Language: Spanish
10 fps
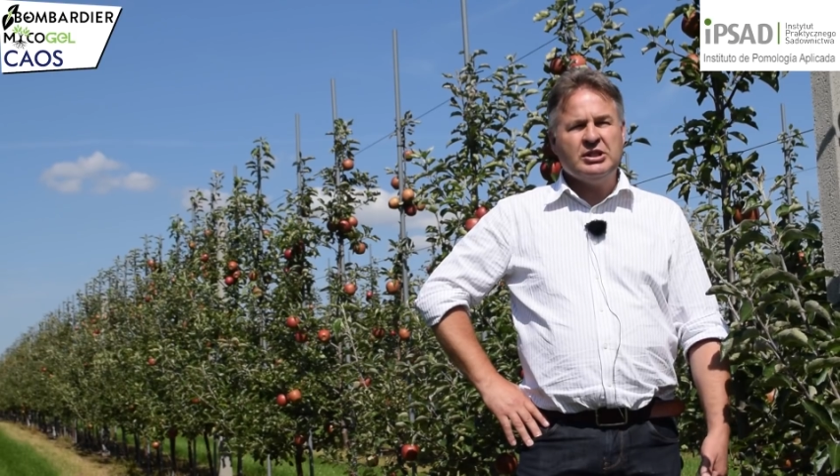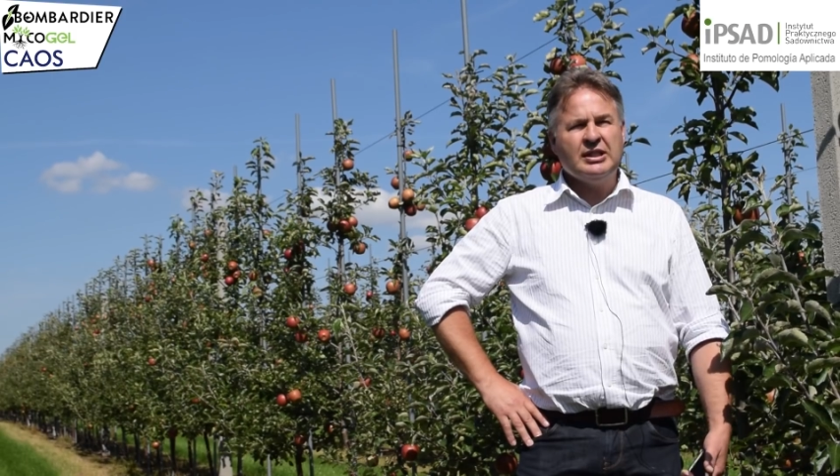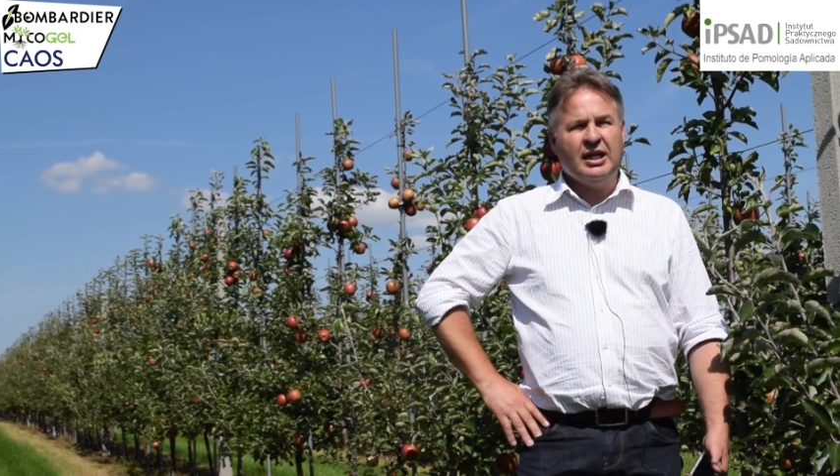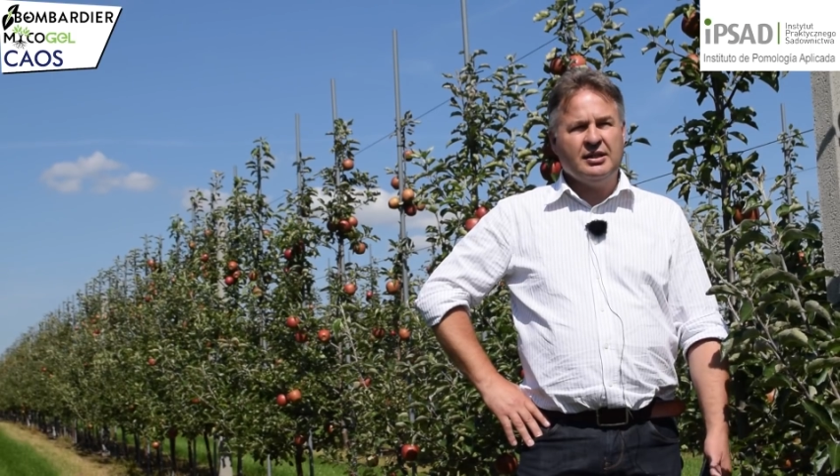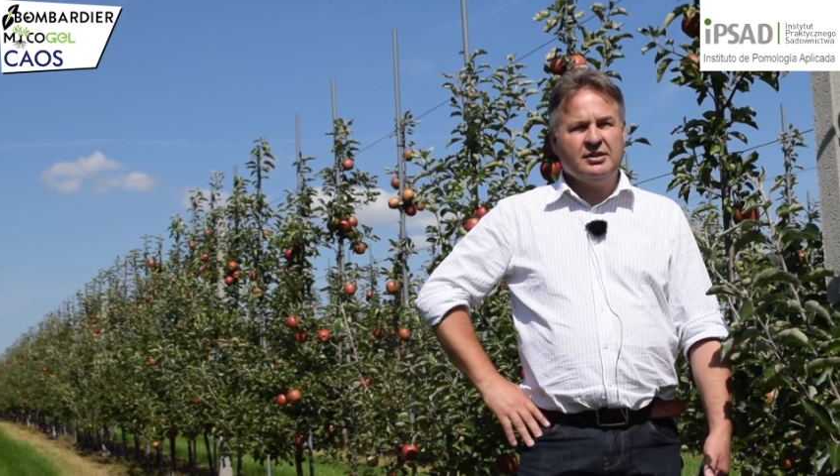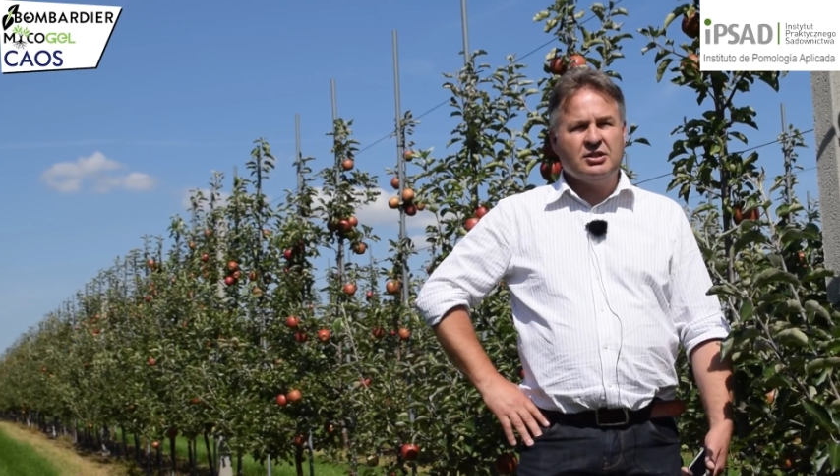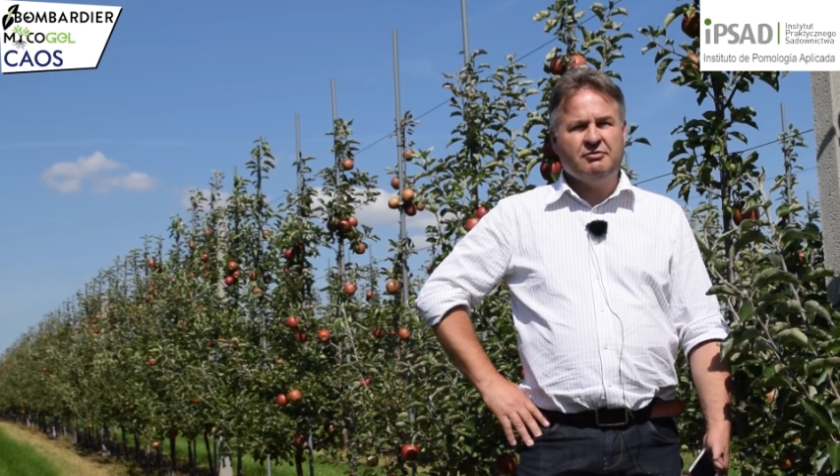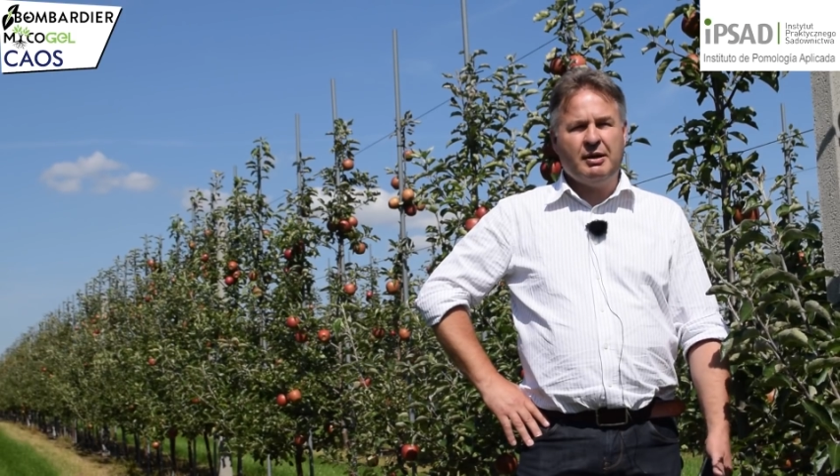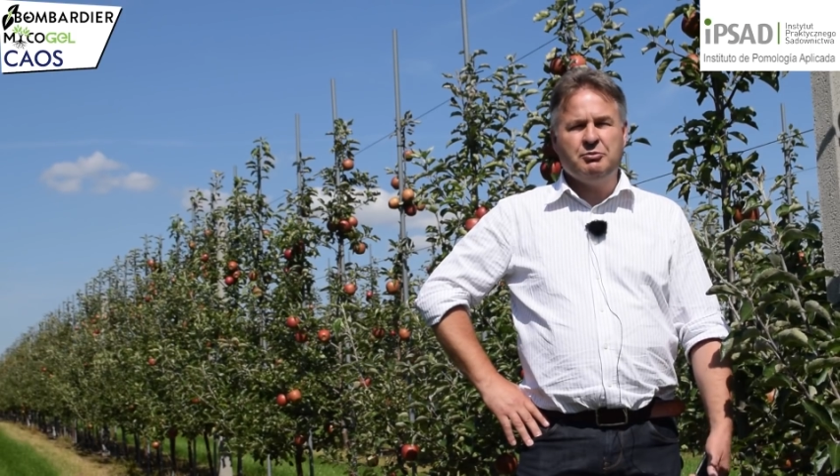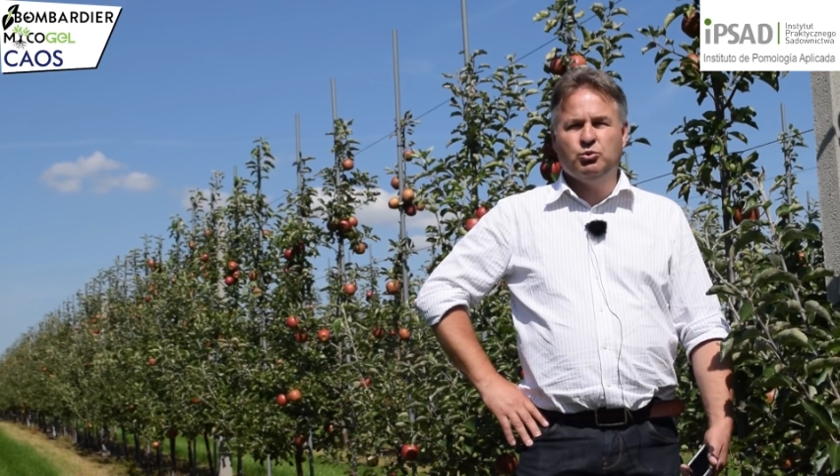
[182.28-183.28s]
para poder
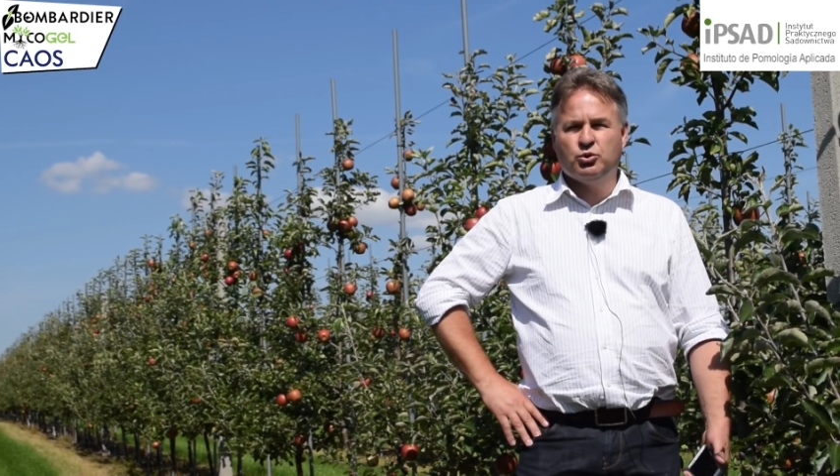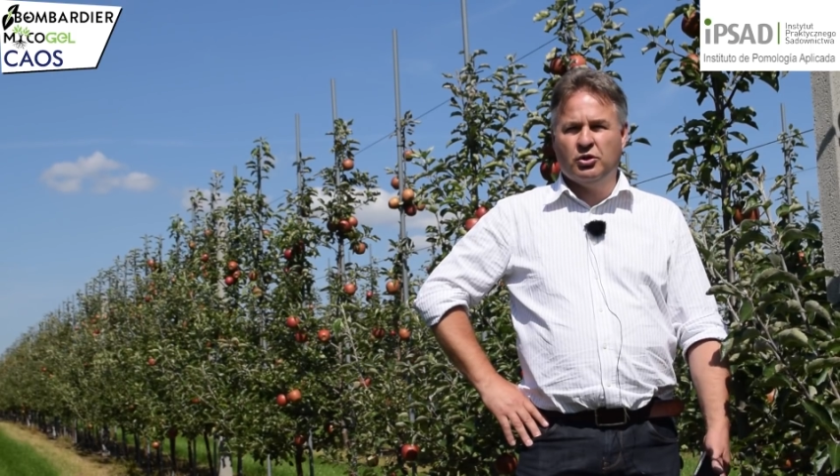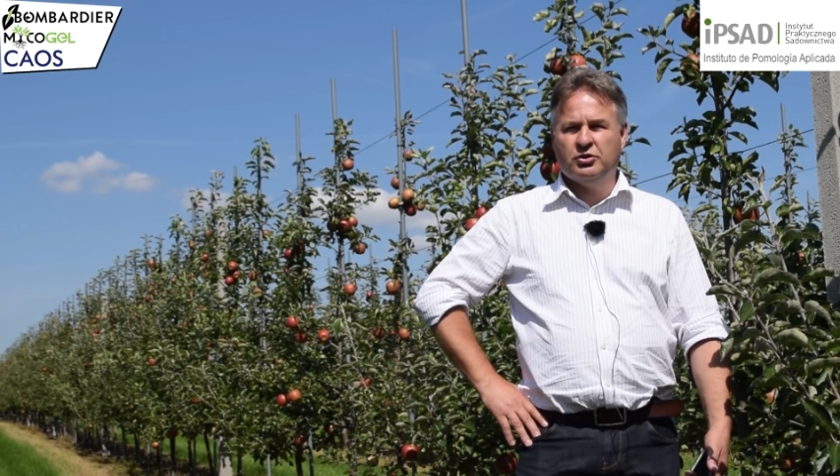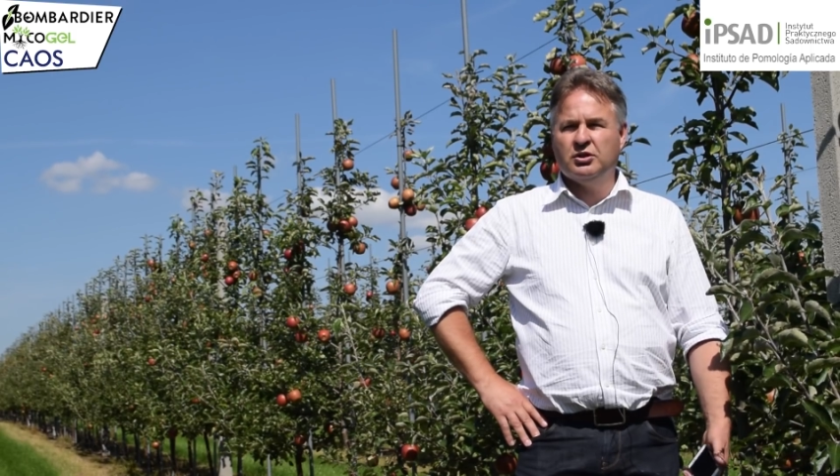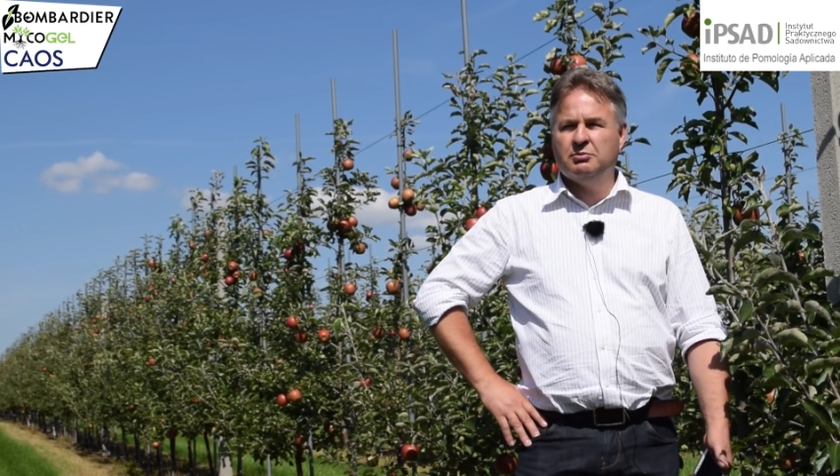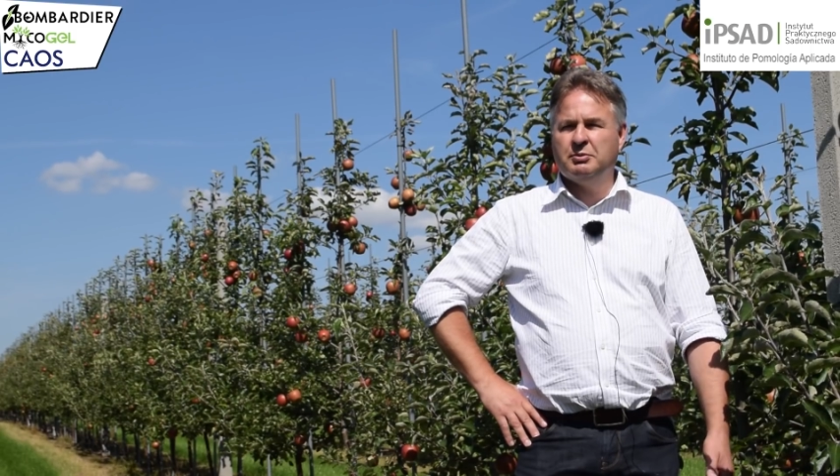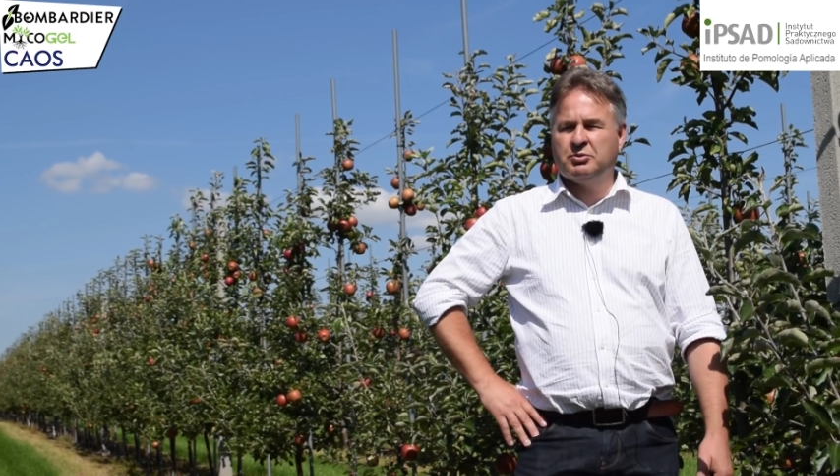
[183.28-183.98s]
evaluar la evolución